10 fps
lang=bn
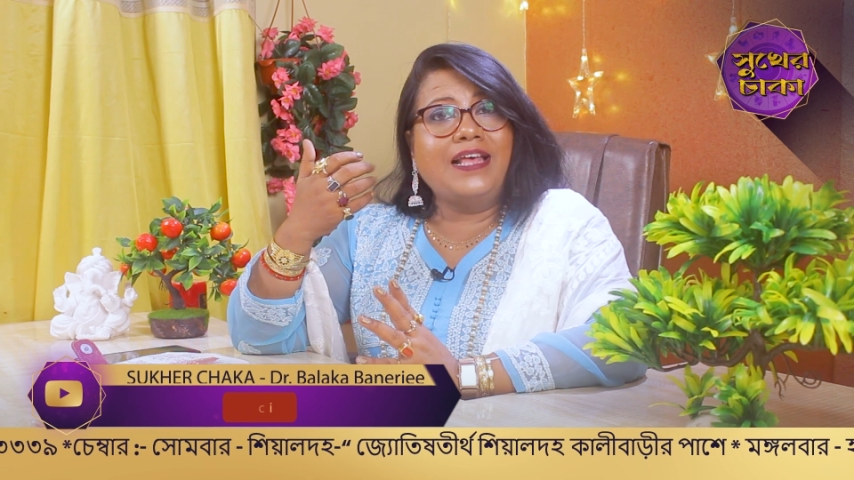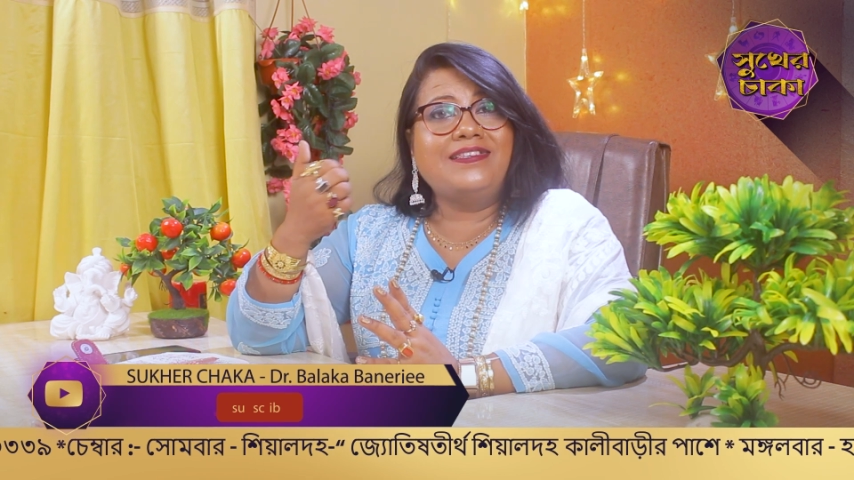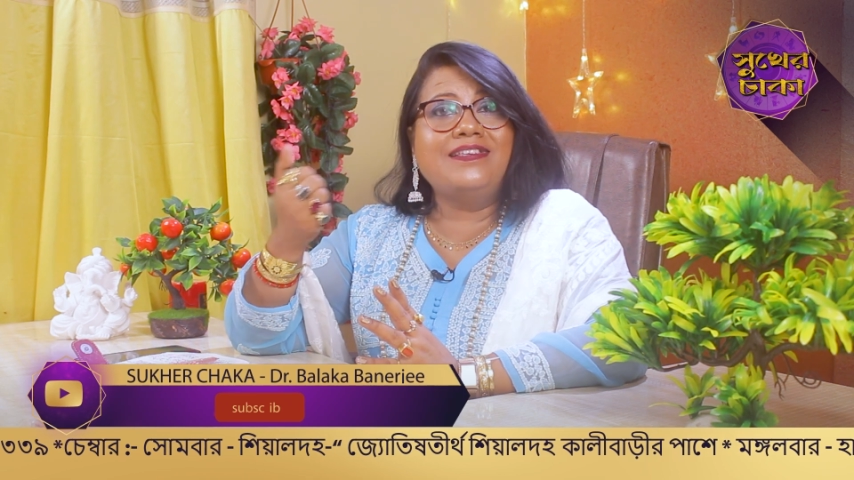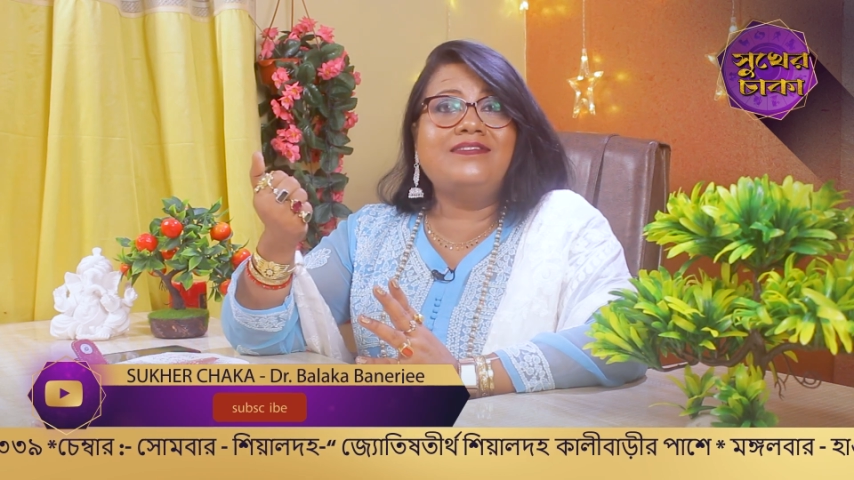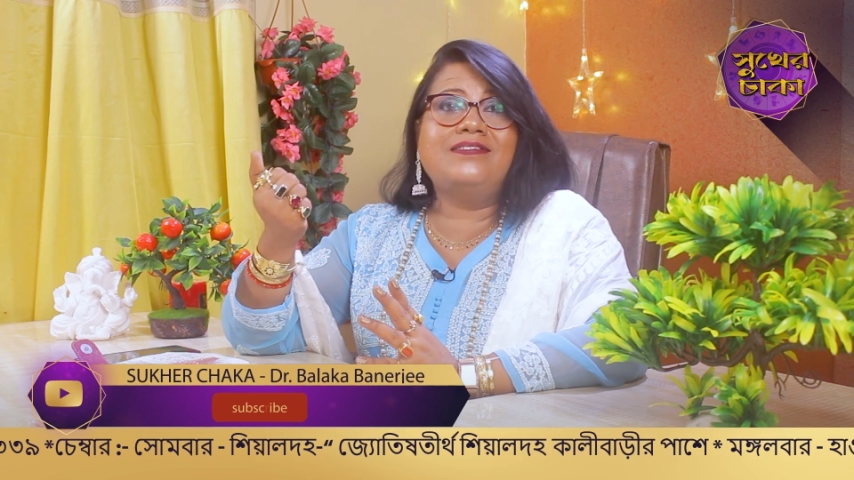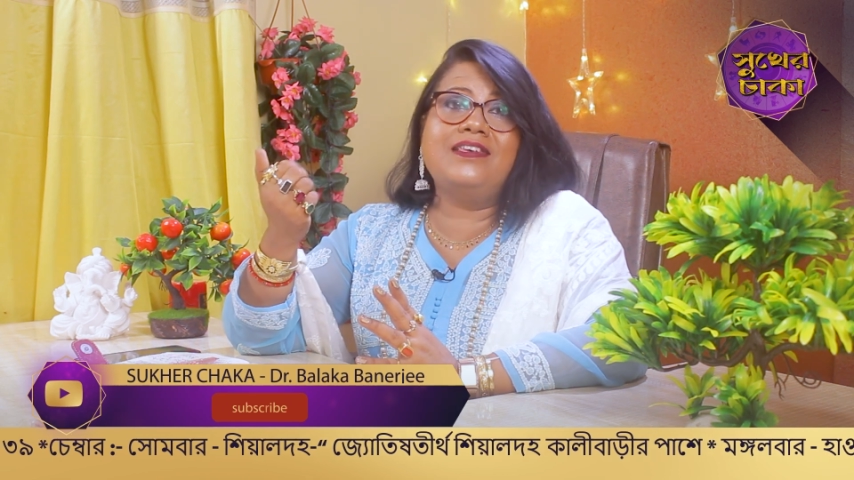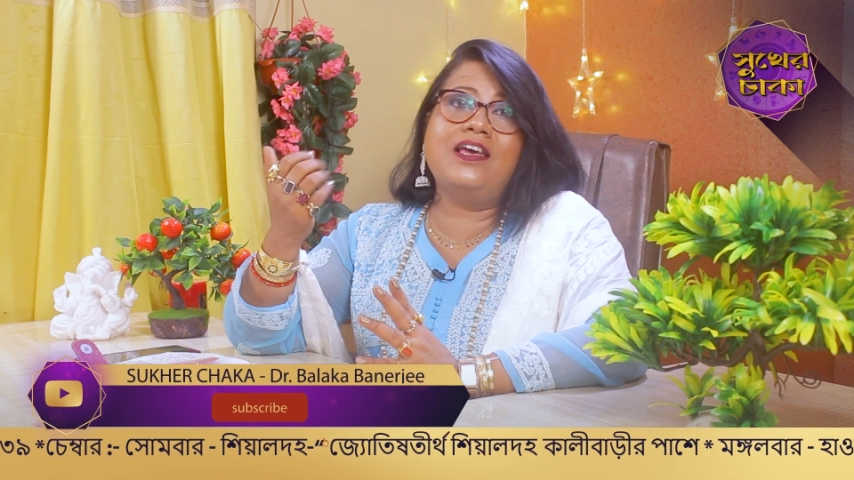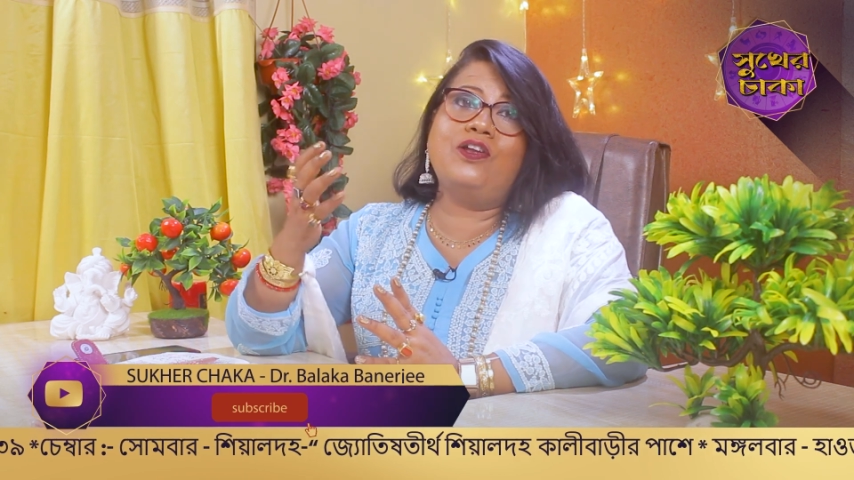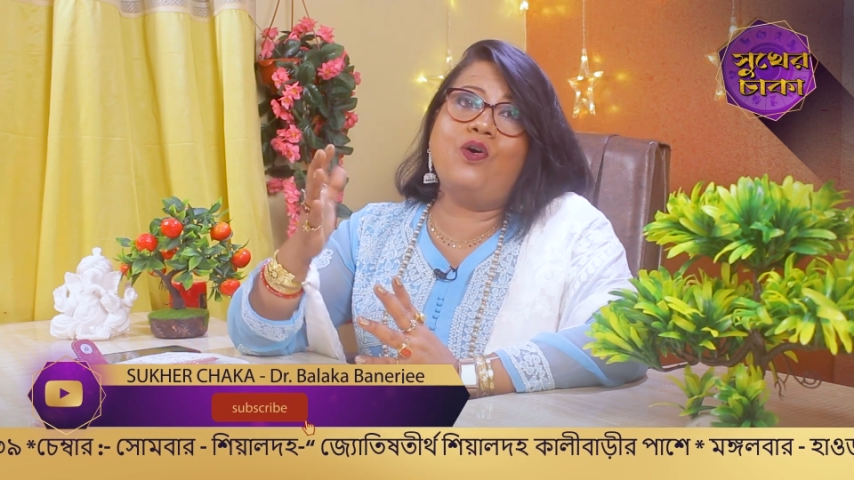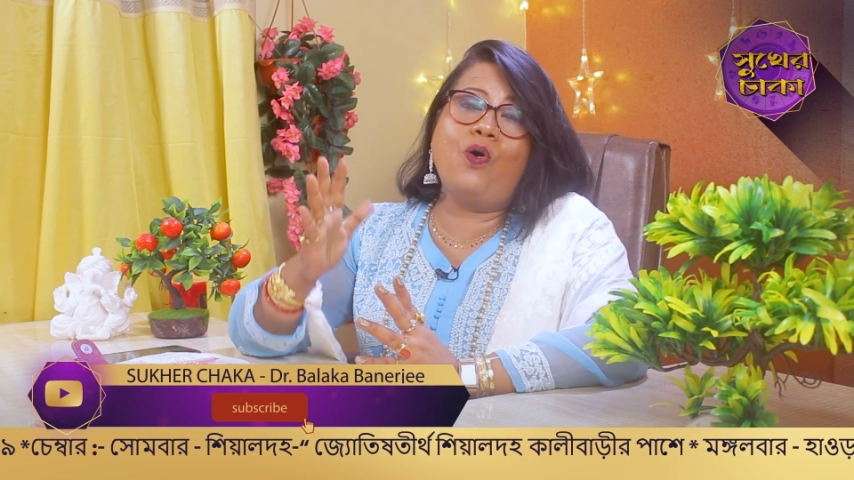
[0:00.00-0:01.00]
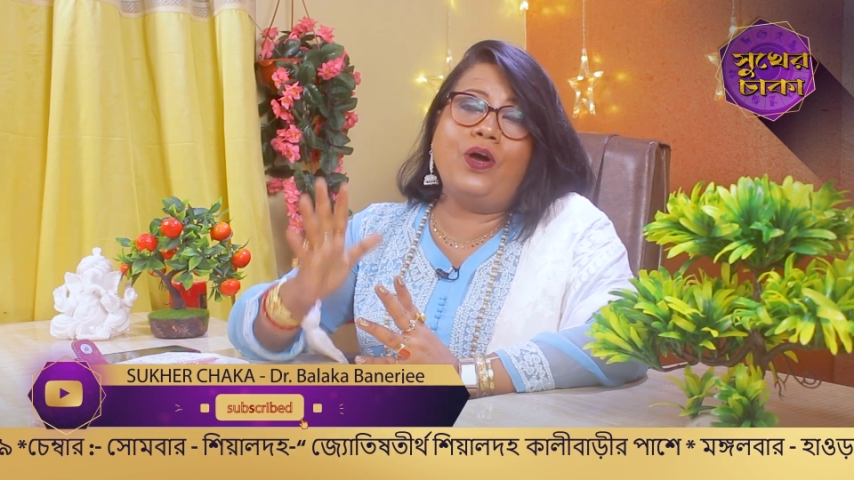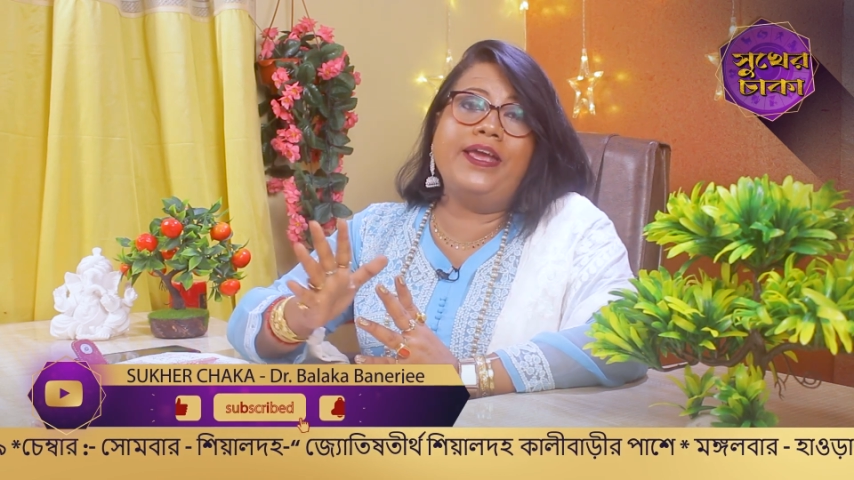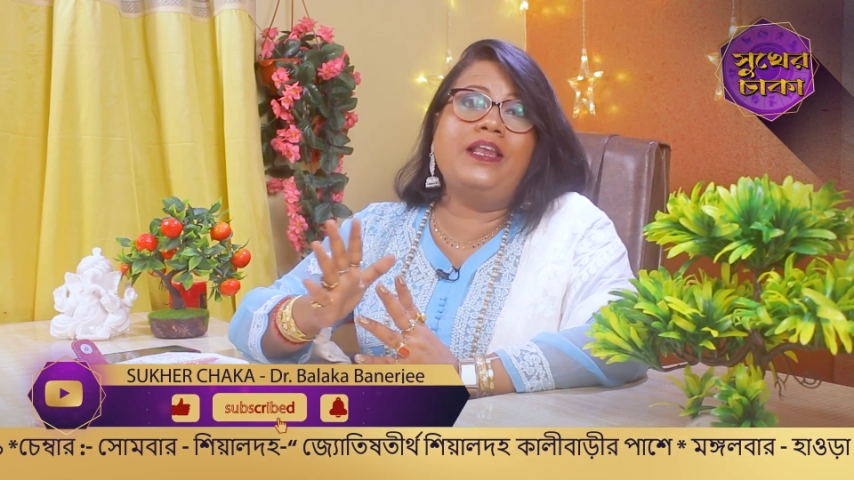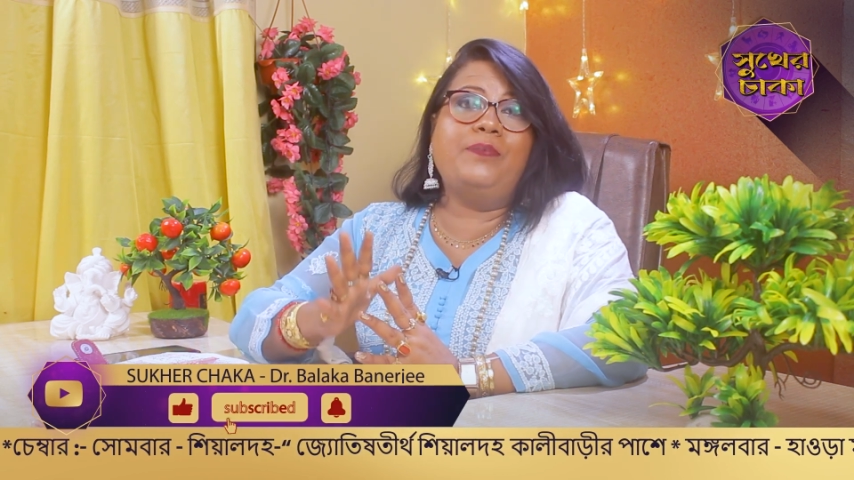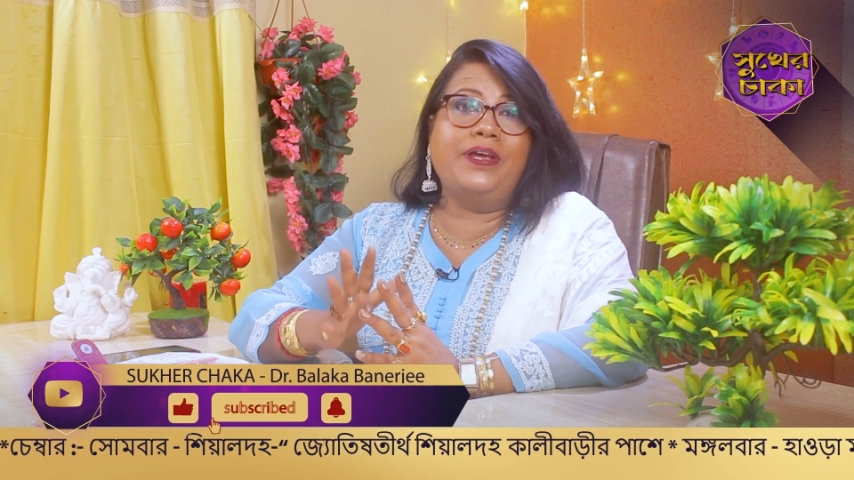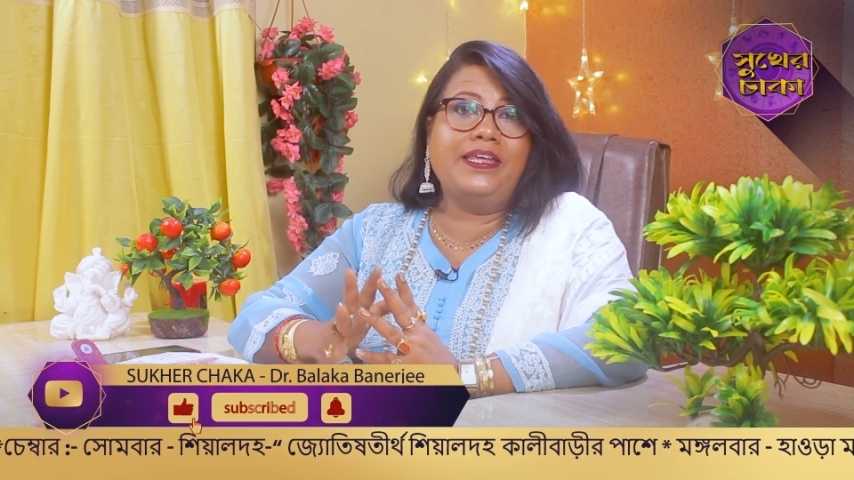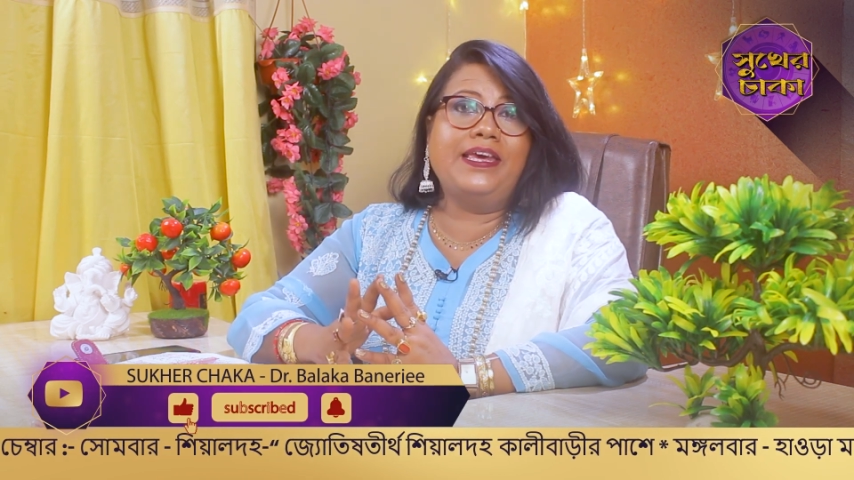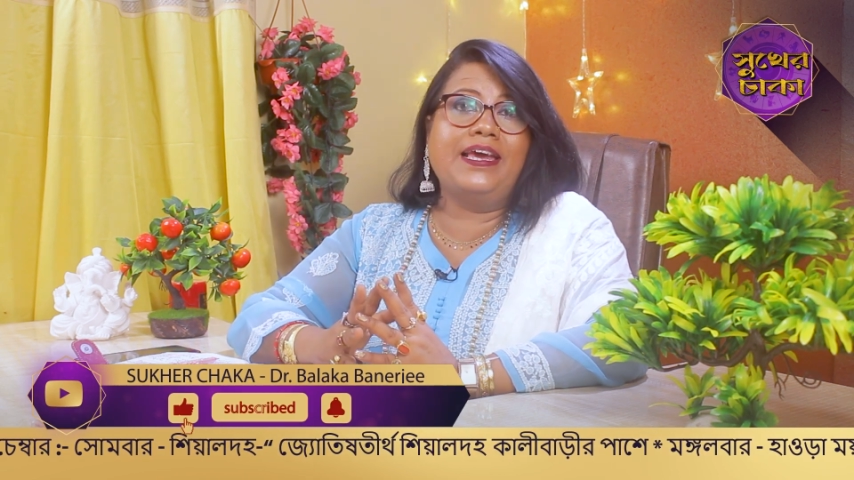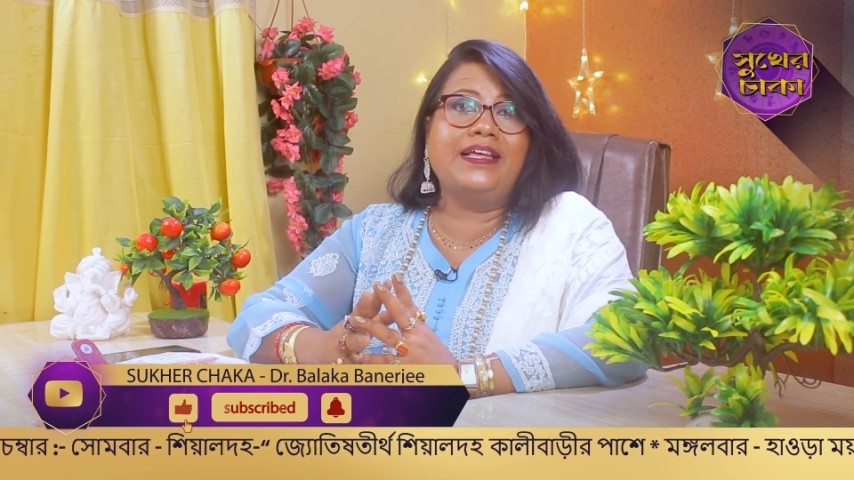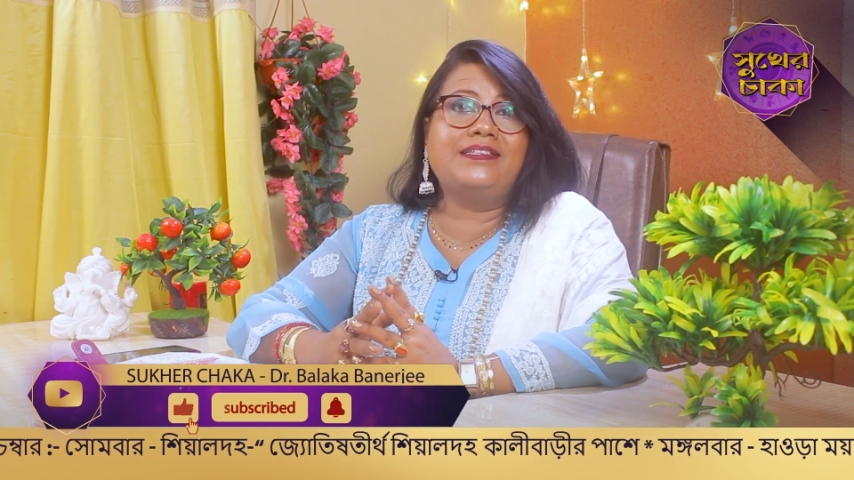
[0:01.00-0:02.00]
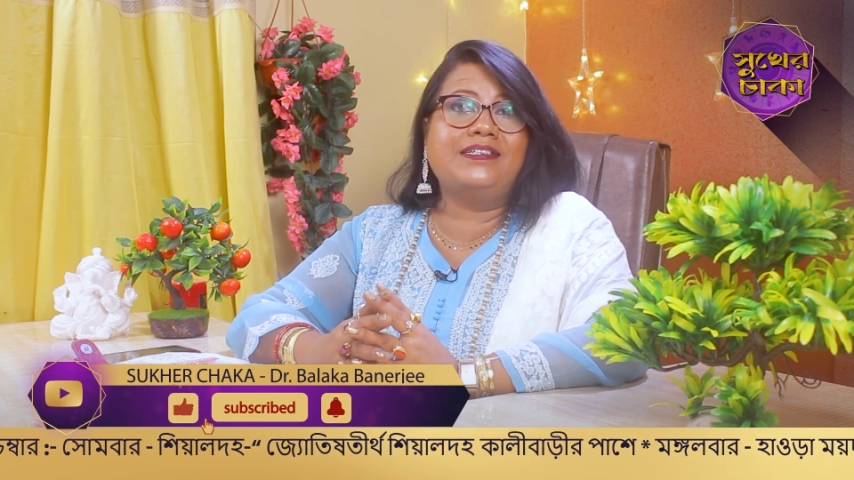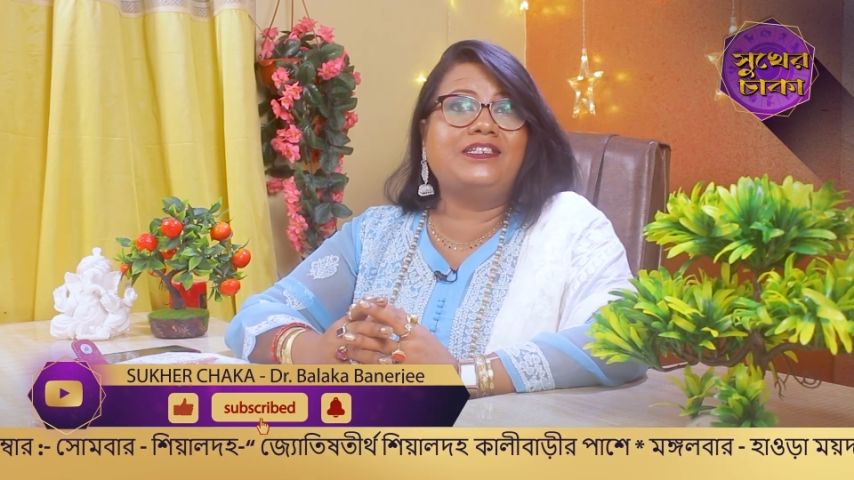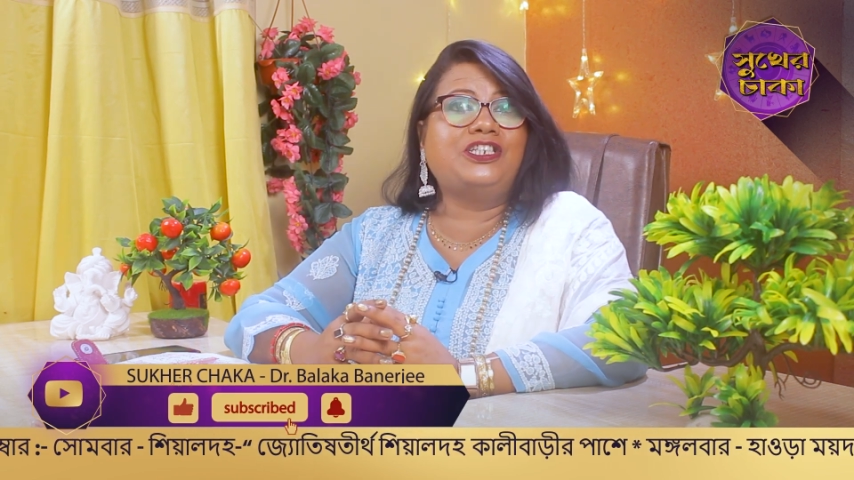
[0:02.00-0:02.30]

এসেন্সিয়াল অয়েল বেরিয়ে গেছে